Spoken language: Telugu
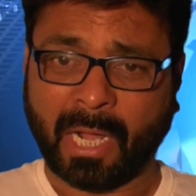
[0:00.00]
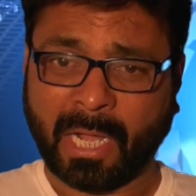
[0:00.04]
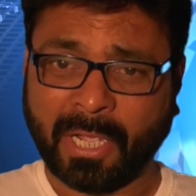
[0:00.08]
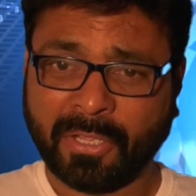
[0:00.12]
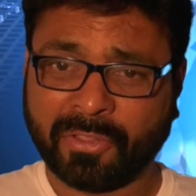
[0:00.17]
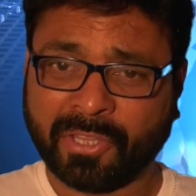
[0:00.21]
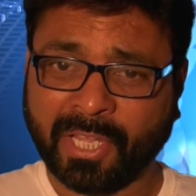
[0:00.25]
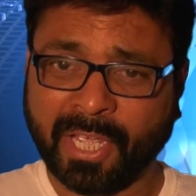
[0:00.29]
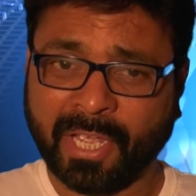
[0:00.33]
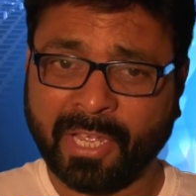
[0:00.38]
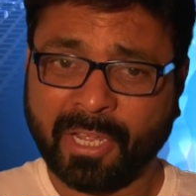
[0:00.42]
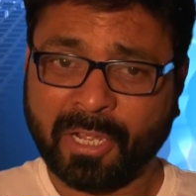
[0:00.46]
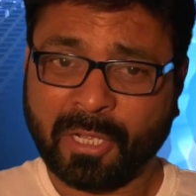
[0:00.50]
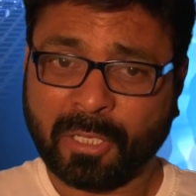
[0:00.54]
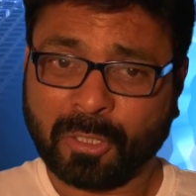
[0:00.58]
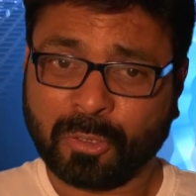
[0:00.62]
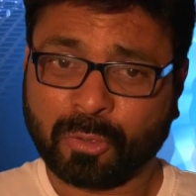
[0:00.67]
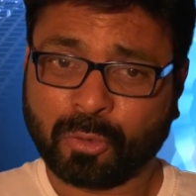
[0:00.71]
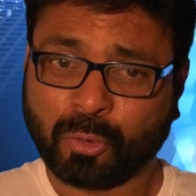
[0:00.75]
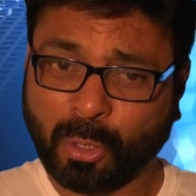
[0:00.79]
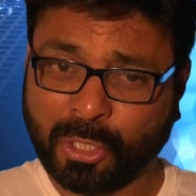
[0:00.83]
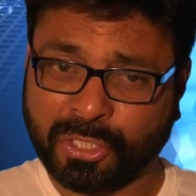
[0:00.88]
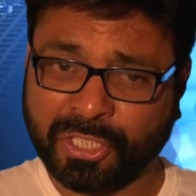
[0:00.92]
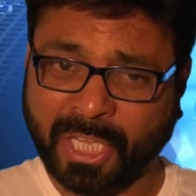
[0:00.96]
అయితే
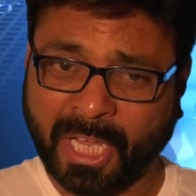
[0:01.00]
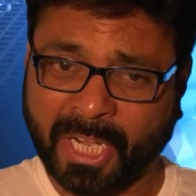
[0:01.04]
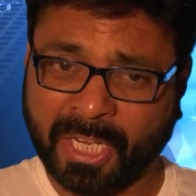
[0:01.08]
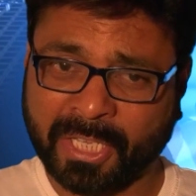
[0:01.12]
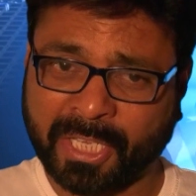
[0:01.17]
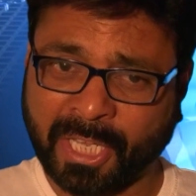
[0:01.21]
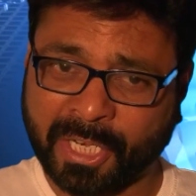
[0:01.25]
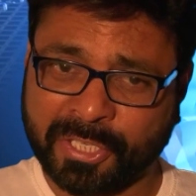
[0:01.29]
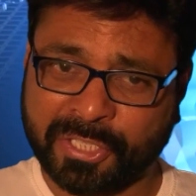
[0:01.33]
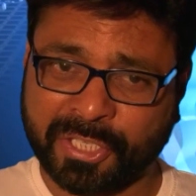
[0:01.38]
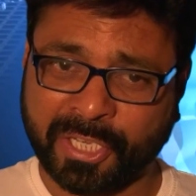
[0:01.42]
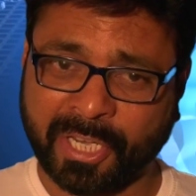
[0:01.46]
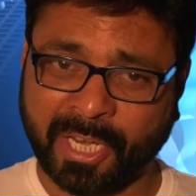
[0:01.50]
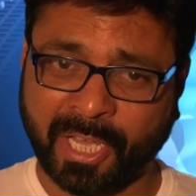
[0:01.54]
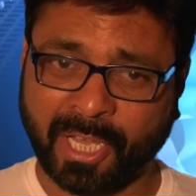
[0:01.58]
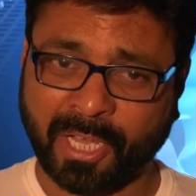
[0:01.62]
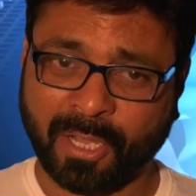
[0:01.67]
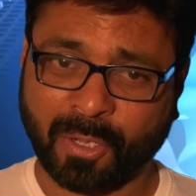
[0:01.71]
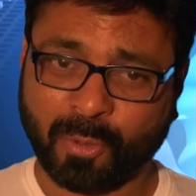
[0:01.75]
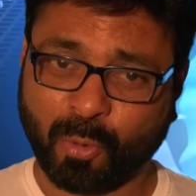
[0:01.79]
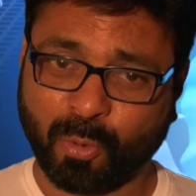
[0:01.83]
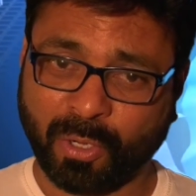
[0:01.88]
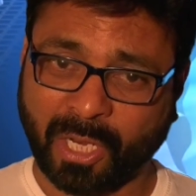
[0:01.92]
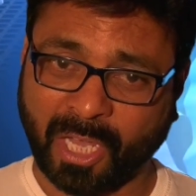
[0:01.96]
తొలిసారి గెలిచినా
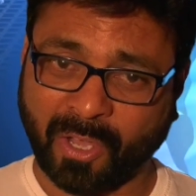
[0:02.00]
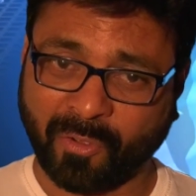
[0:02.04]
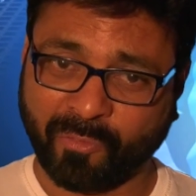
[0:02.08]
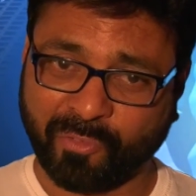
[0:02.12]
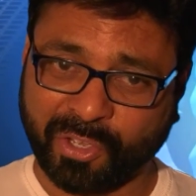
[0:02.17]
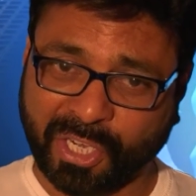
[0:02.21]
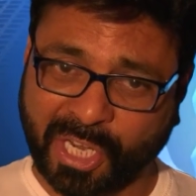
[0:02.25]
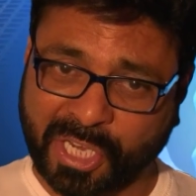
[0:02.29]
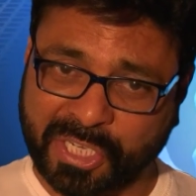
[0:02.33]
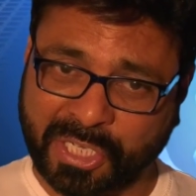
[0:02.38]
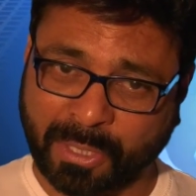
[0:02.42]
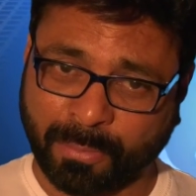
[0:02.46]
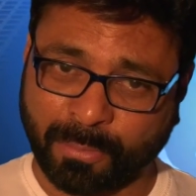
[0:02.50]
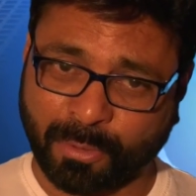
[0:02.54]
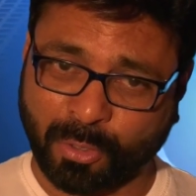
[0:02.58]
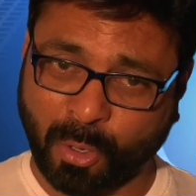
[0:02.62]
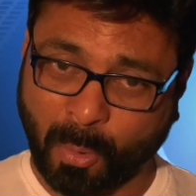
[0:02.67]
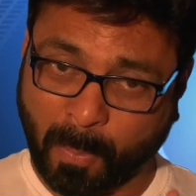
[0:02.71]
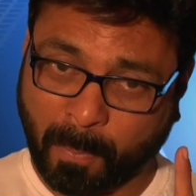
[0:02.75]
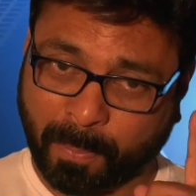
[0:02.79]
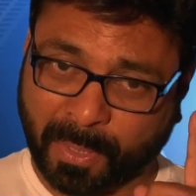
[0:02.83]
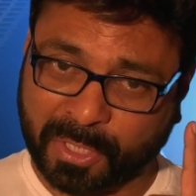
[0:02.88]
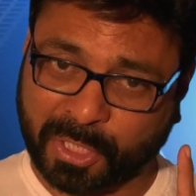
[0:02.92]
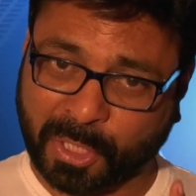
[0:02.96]
కూడా వీరేశంలో
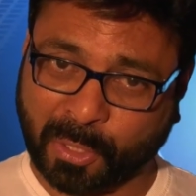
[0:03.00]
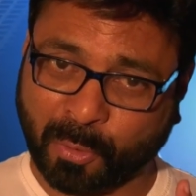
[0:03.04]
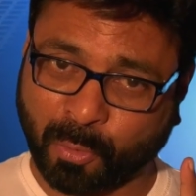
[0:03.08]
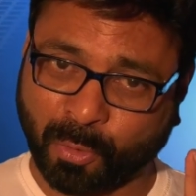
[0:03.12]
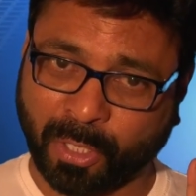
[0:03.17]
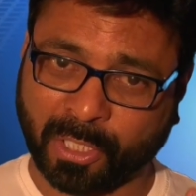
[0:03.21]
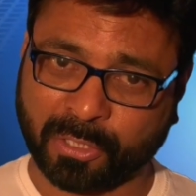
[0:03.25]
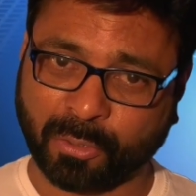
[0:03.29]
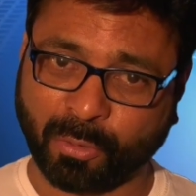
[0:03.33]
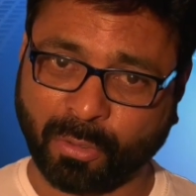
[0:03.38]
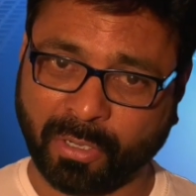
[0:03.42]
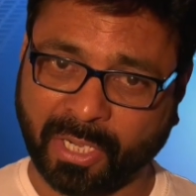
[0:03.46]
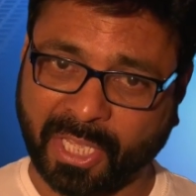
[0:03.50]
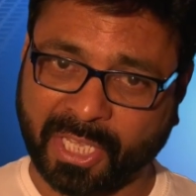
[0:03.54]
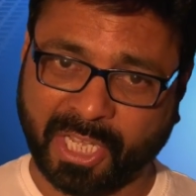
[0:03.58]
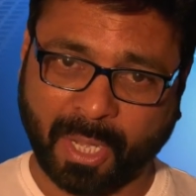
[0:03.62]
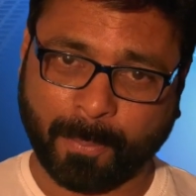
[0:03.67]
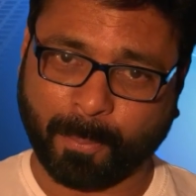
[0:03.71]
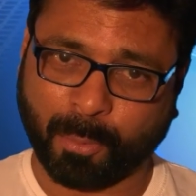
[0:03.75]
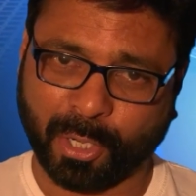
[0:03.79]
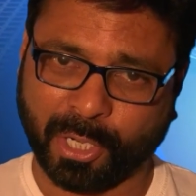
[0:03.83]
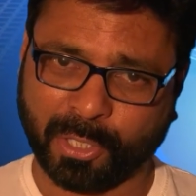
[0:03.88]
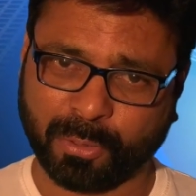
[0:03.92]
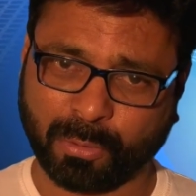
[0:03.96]
ప్రతికూలతలు
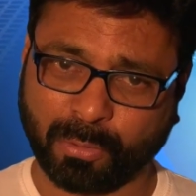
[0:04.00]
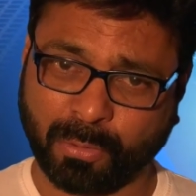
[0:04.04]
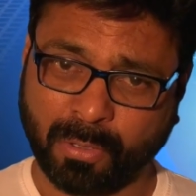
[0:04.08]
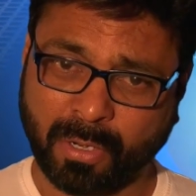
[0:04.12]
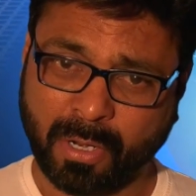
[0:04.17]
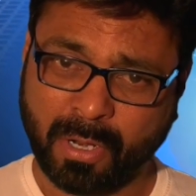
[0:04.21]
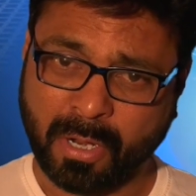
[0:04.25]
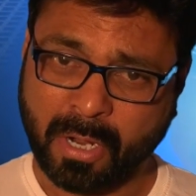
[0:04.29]
లేకపోలేదు